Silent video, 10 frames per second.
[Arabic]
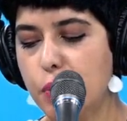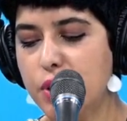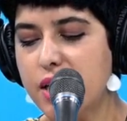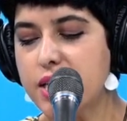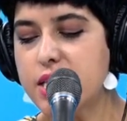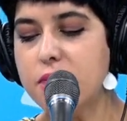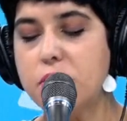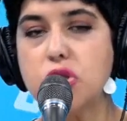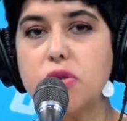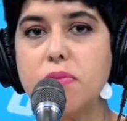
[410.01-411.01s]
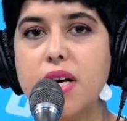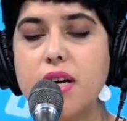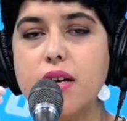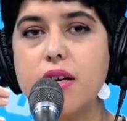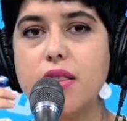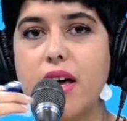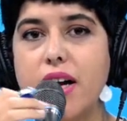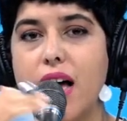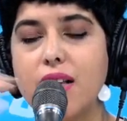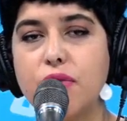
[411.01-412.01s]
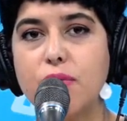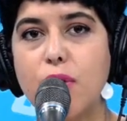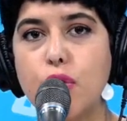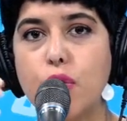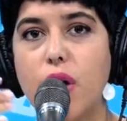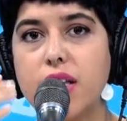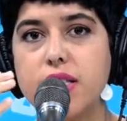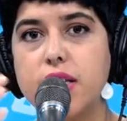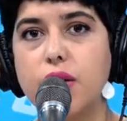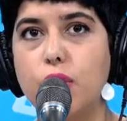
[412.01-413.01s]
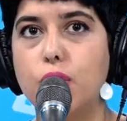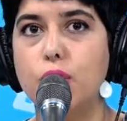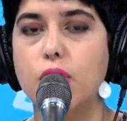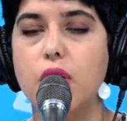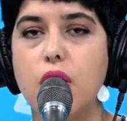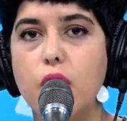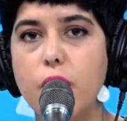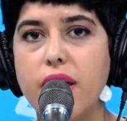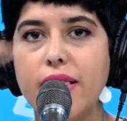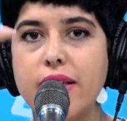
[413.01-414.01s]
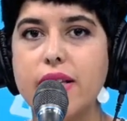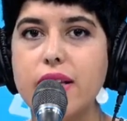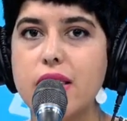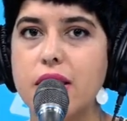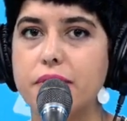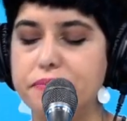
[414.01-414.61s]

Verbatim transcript: والتاكسي باش ما يضر حد في الموضوع اعطيني حلول واحد اثنين ثلاثه